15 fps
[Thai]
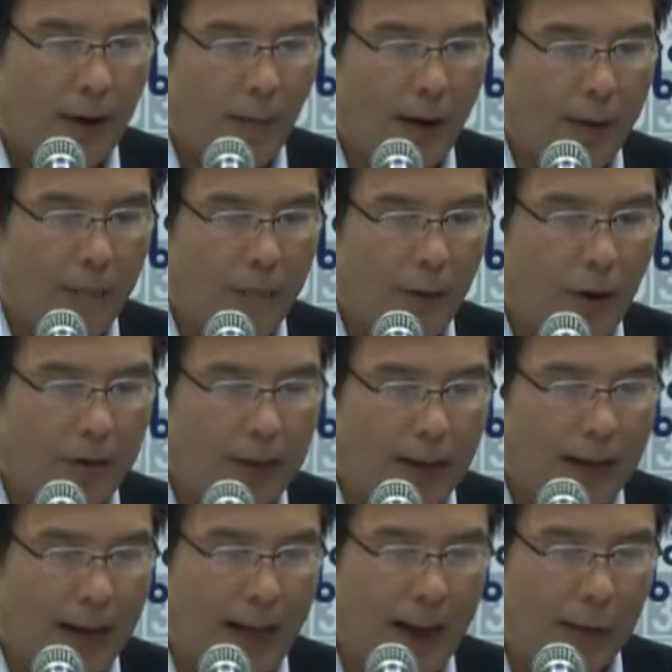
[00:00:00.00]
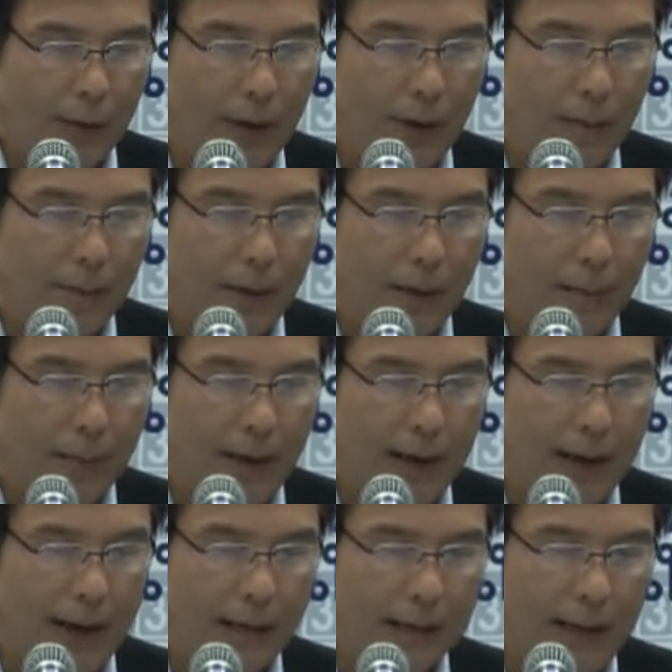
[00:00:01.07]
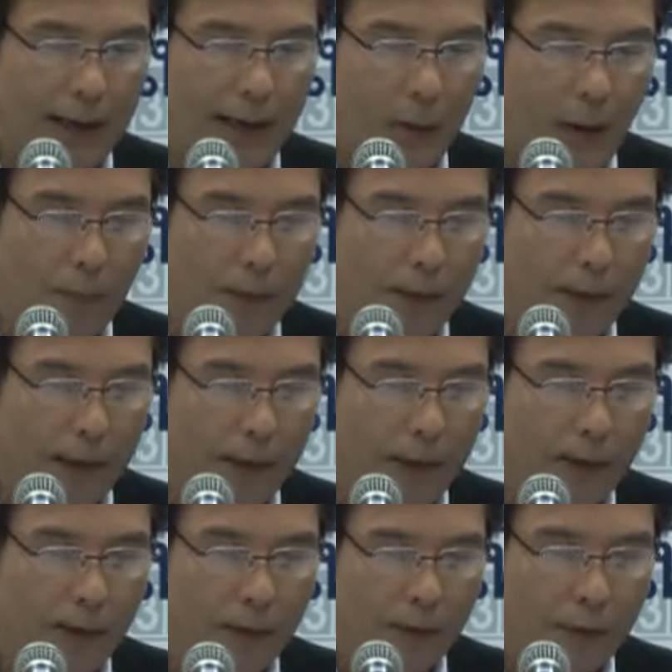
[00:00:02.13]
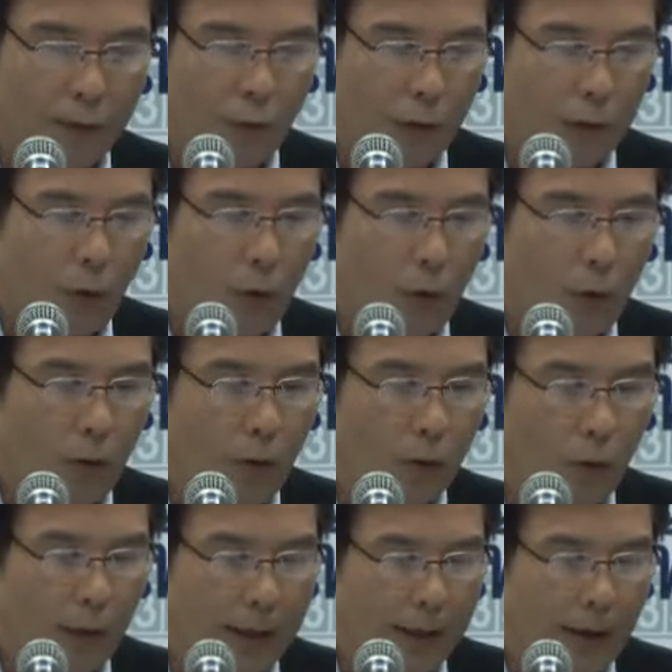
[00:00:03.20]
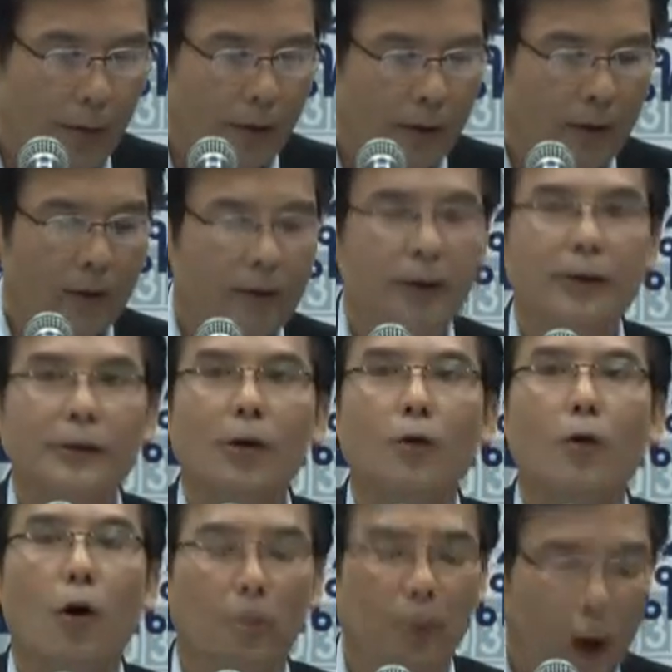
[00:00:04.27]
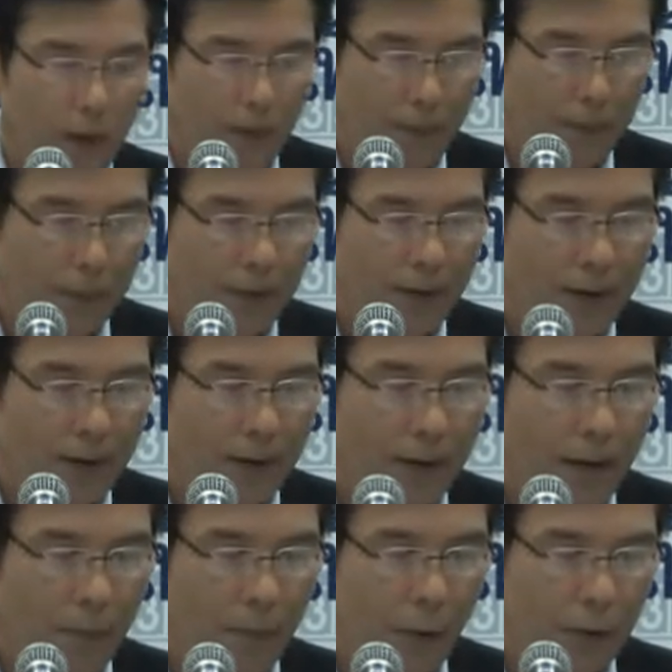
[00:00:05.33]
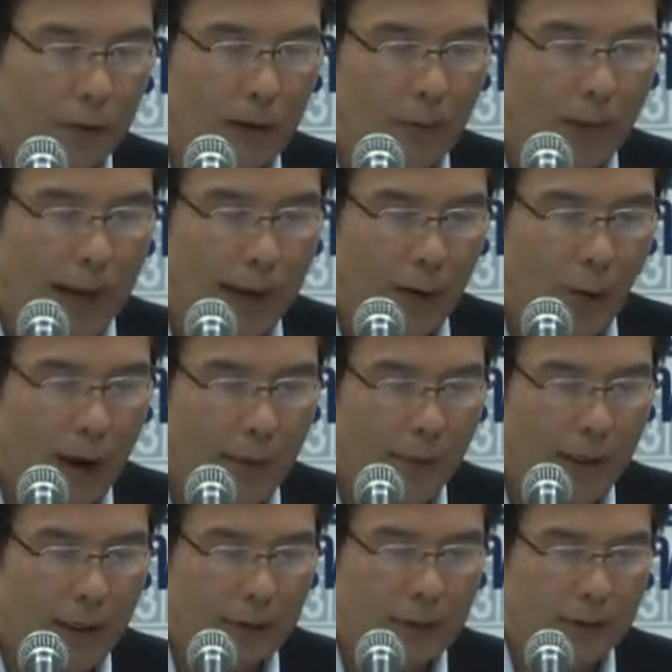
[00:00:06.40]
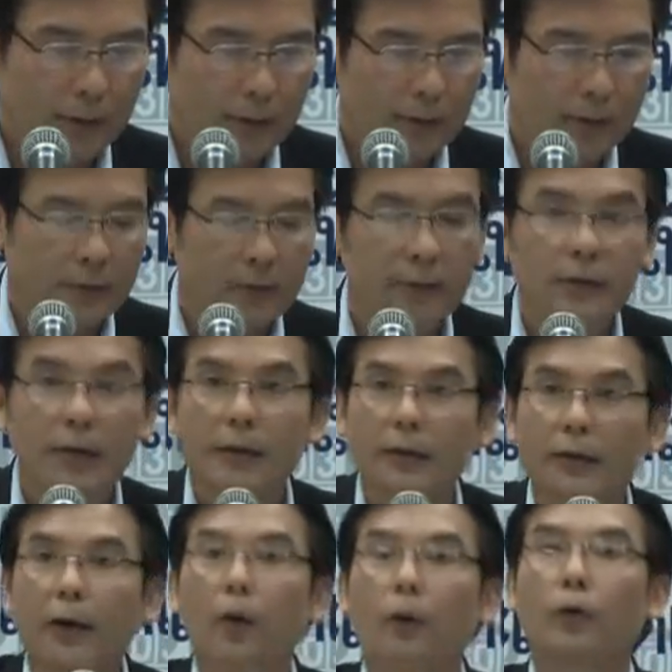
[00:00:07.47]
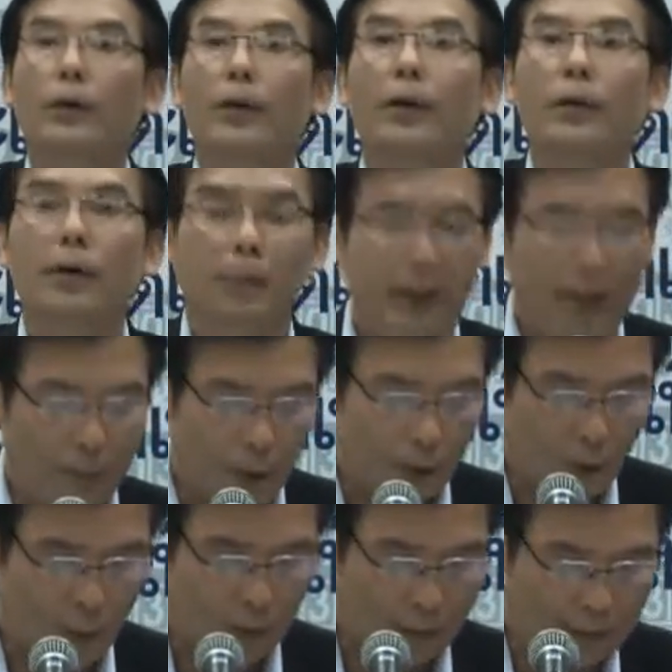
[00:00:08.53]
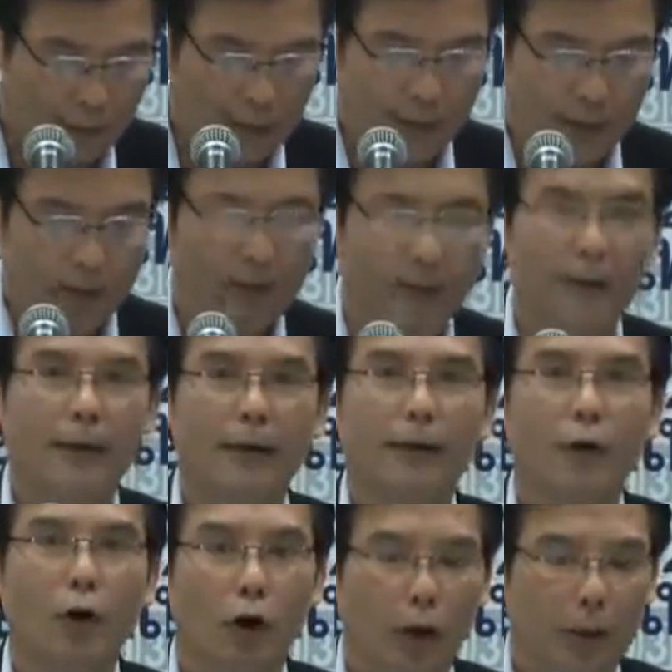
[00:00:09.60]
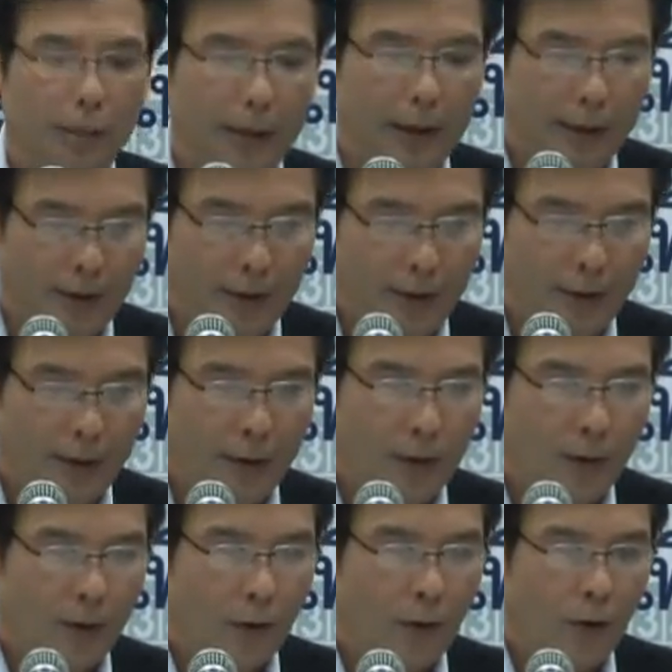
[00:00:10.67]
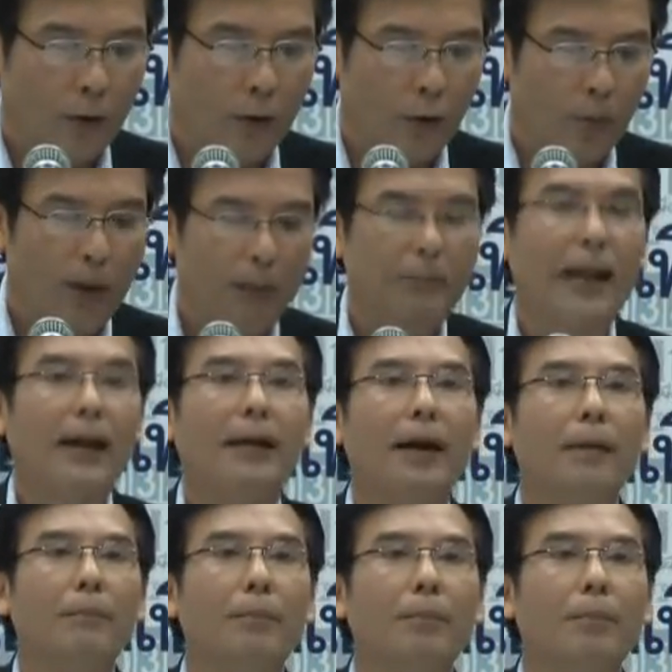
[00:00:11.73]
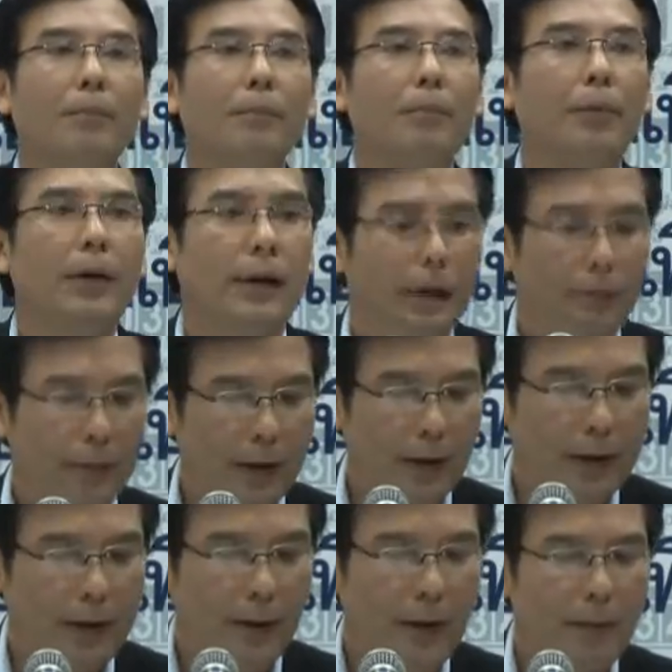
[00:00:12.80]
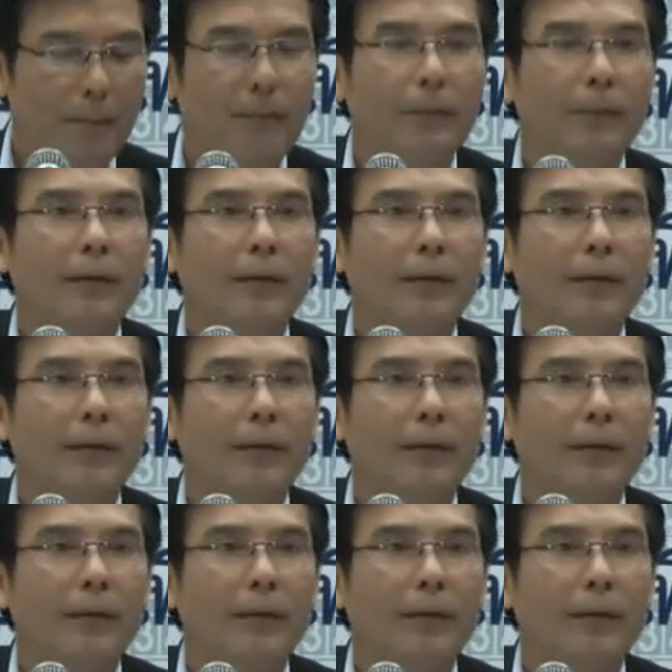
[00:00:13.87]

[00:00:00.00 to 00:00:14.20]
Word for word: เว็บบล็อกดังกล่าวเนี่ยเป็นเพียงการแสดงความคิดเห็นส่วนตัวของคนคนเดียว คือเจ้าของบล็อก มุ่งทำลายความเน่าเชื่อถือของคนคนเดียวคือพันตำรวจโททักษิณโดยมีคนกลุ่มเล็กๆครับเพียงหยิบมือเดียวครับ